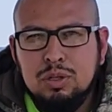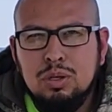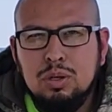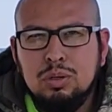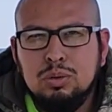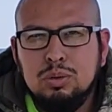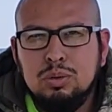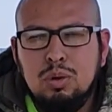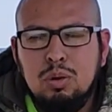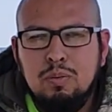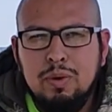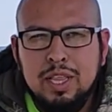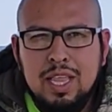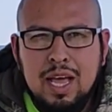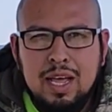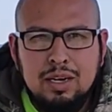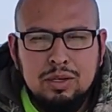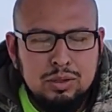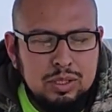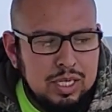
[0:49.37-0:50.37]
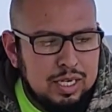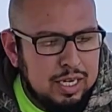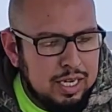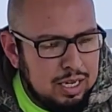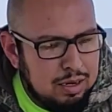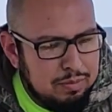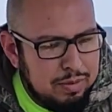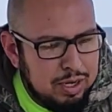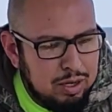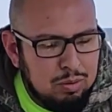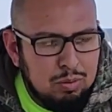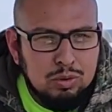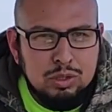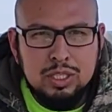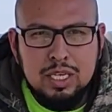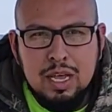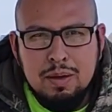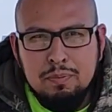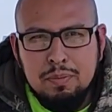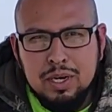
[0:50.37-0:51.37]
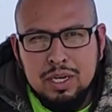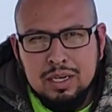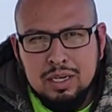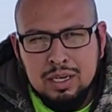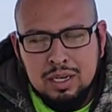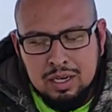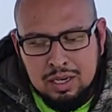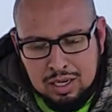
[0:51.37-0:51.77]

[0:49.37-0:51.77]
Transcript: todos sus comentarios, seguirme como siempre